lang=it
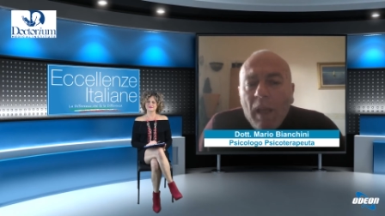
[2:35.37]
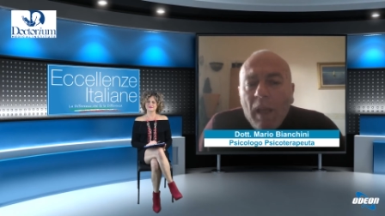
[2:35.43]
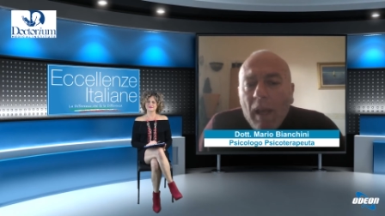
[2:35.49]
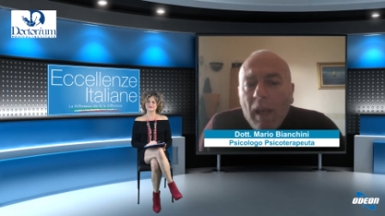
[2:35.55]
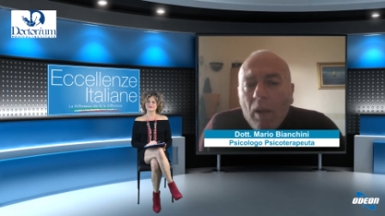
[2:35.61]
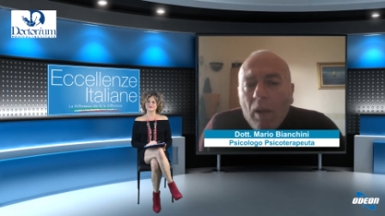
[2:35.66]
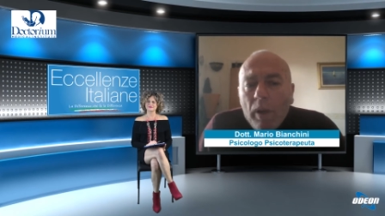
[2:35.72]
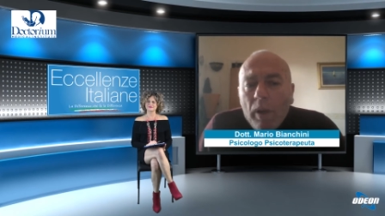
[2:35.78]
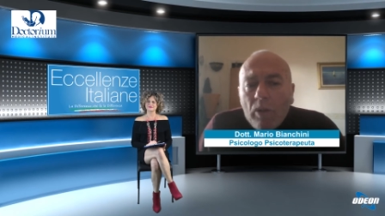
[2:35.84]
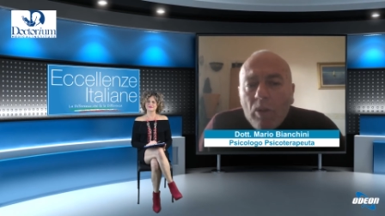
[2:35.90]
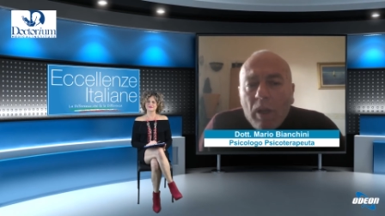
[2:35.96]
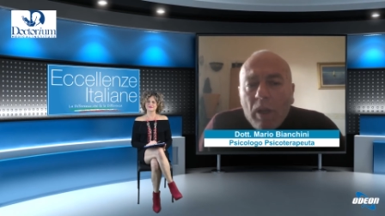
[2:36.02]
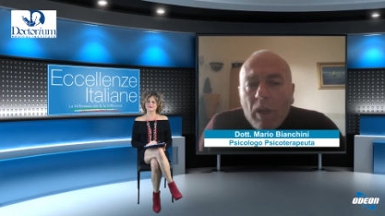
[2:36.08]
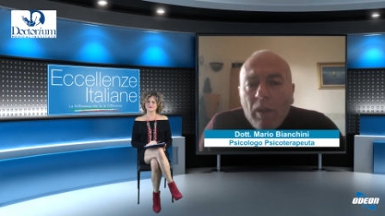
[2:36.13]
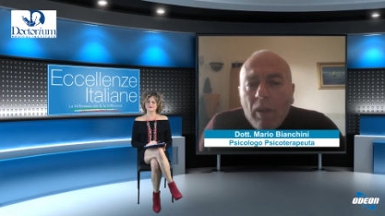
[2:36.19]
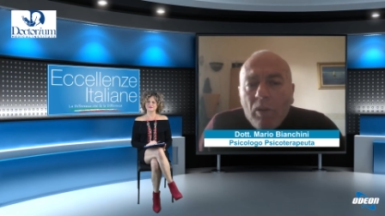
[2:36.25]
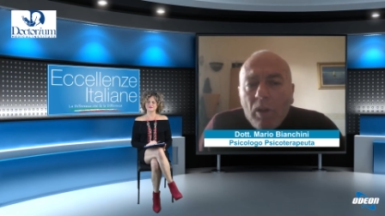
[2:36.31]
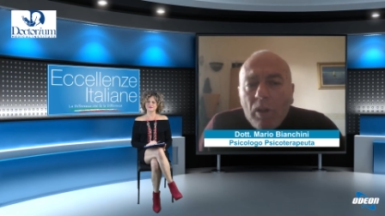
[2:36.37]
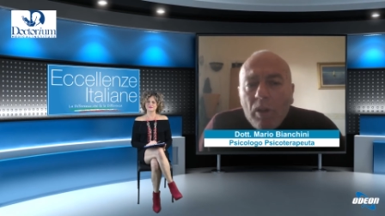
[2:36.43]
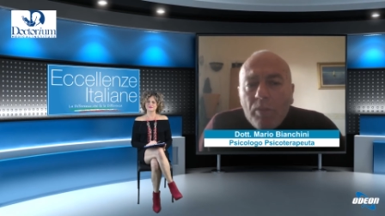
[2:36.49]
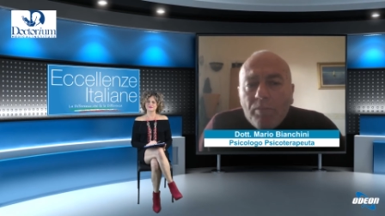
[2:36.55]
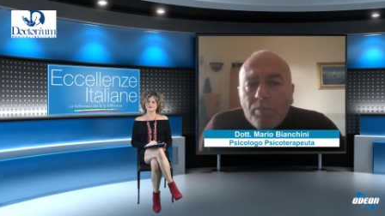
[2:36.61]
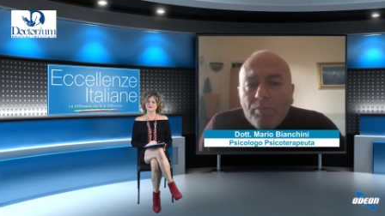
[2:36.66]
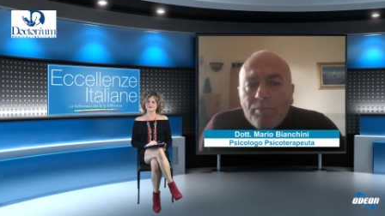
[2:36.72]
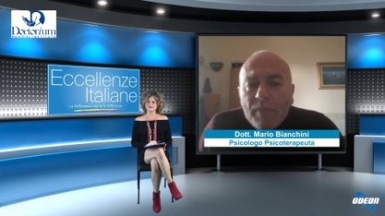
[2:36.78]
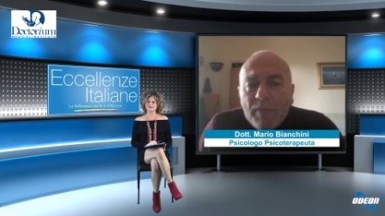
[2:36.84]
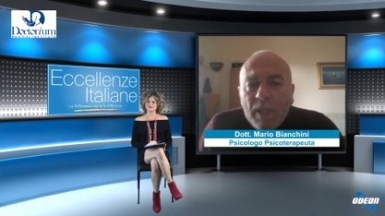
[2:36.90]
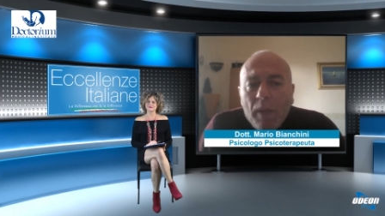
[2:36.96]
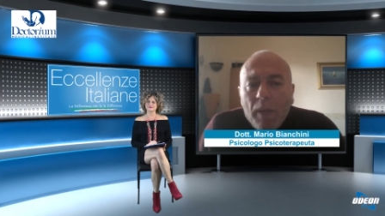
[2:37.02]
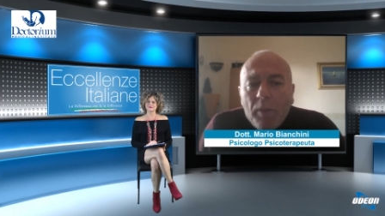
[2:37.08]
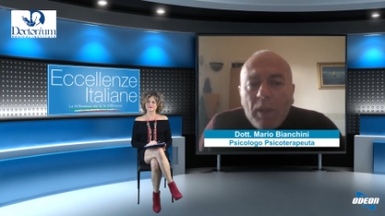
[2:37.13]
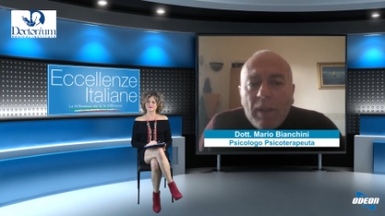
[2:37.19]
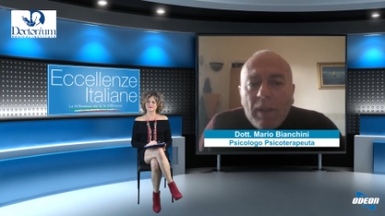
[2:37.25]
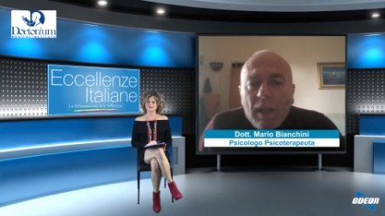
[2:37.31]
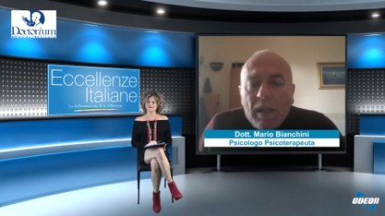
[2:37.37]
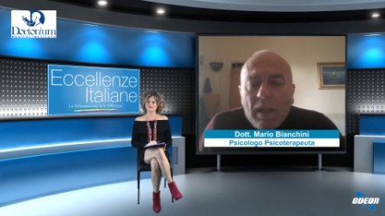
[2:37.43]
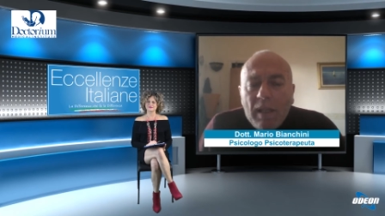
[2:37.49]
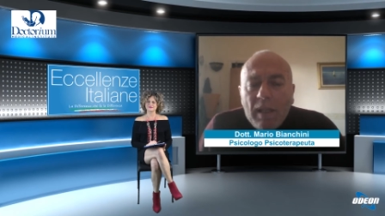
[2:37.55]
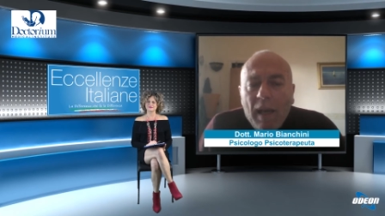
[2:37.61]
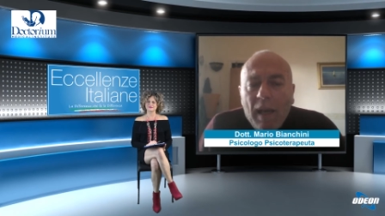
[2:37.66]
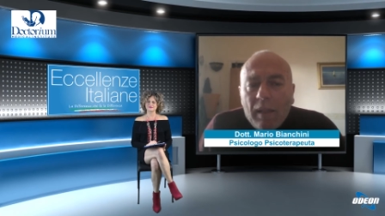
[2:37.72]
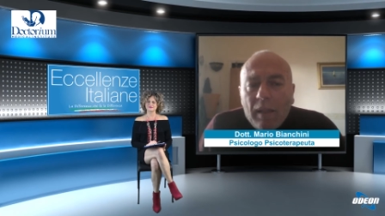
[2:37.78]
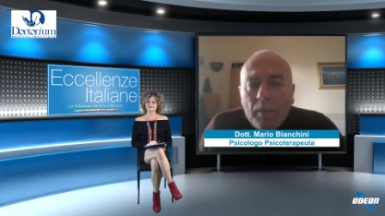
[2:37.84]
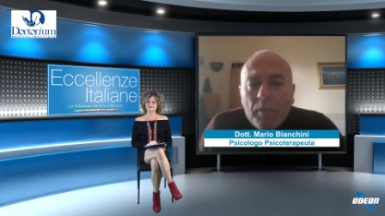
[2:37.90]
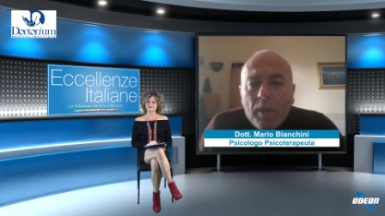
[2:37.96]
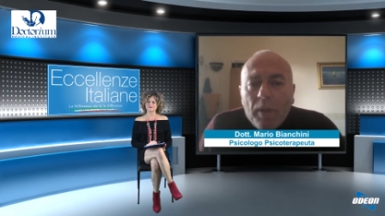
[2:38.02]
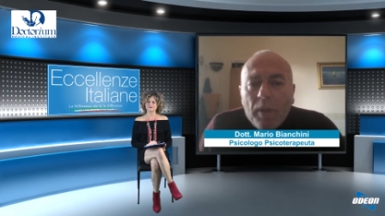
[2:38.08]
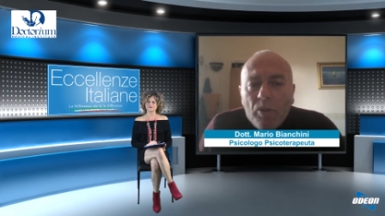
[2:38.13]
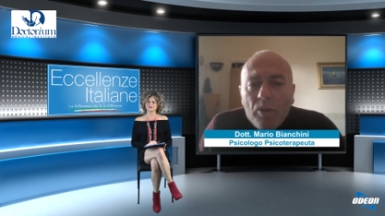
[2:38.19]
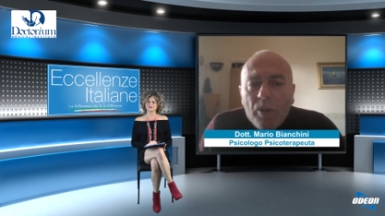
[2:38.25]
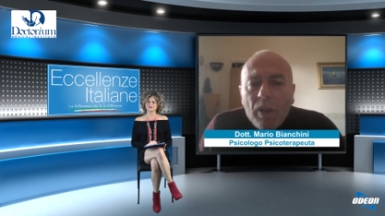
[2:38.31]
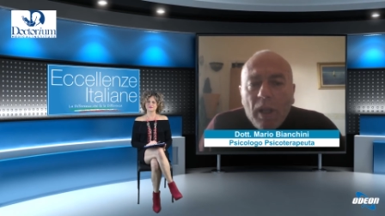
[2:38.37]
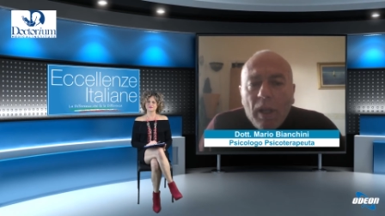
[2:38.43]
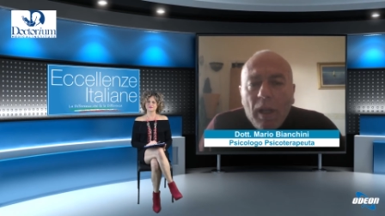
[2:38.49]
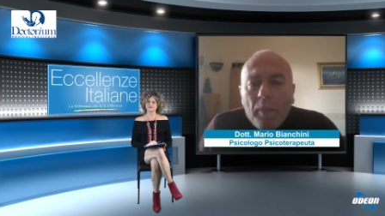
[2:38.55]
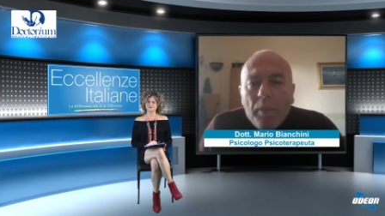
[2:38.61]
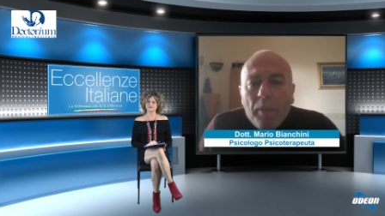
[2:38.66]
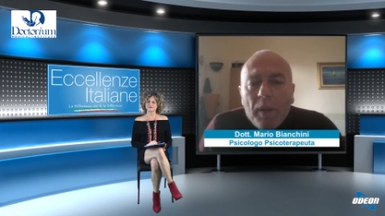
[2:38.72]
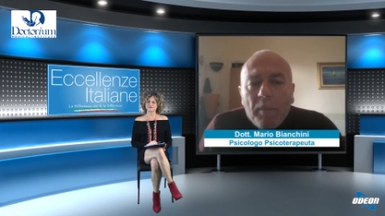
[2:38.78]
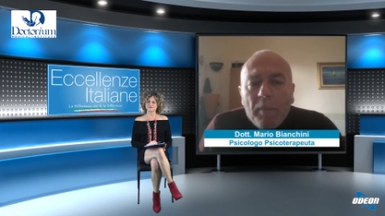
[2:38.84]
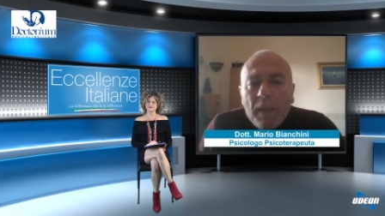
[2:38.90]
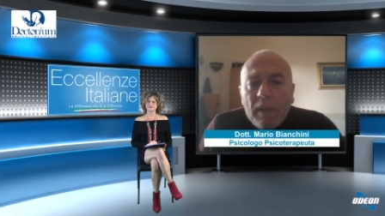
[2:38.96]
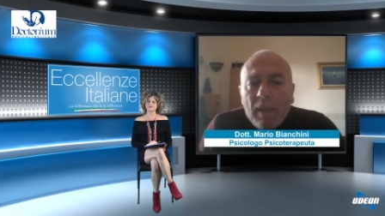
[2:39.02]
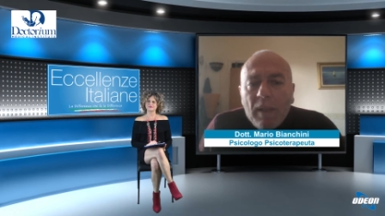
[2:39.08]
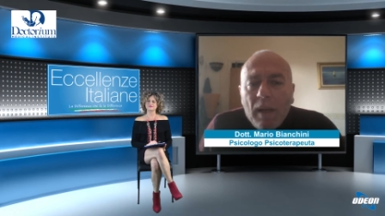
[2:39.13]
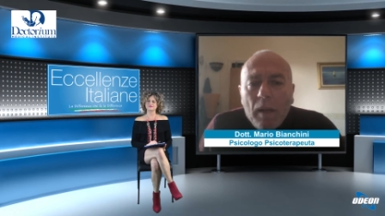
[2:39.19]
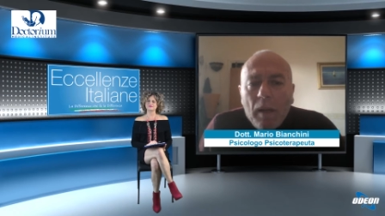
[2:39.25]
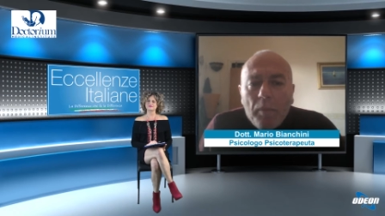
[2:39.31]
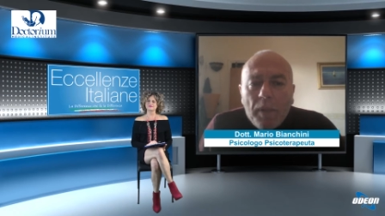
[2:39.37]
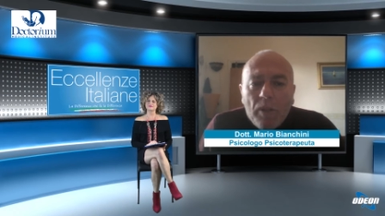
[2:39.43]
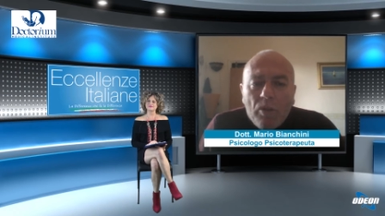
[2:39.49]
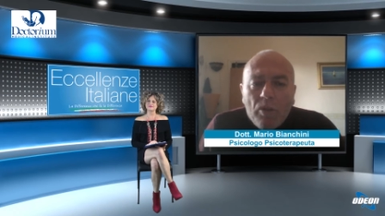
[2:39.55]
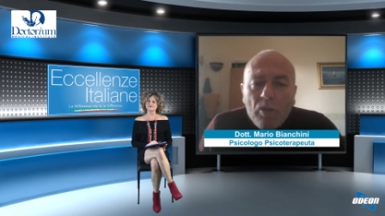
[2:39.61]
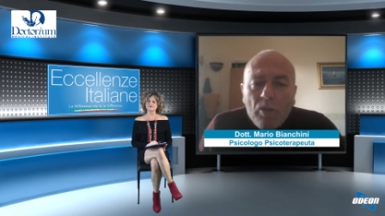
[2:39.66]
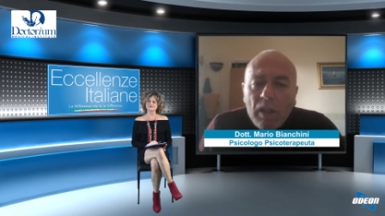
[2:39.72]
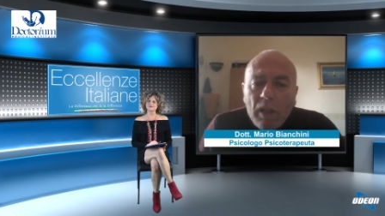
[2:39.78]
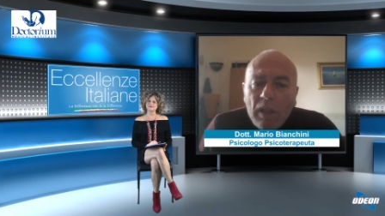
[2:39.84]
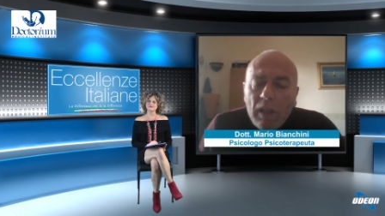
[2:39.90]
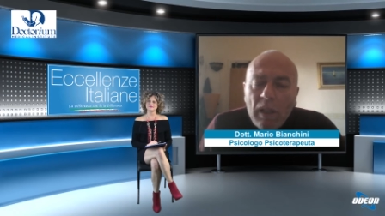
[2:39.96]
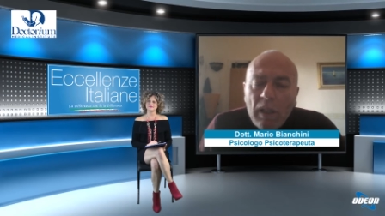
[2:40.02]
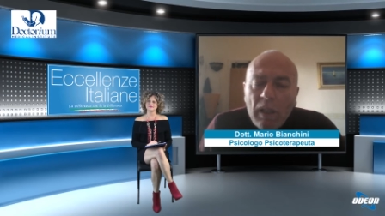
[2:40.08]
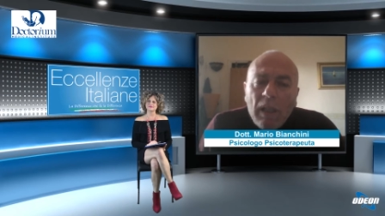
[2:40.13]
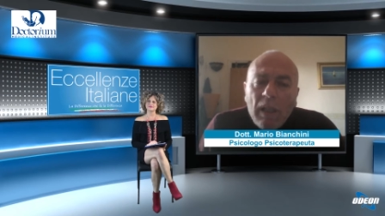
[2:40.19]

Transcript: a questo che noi siamo interessati per riuscire a permettere alla persona di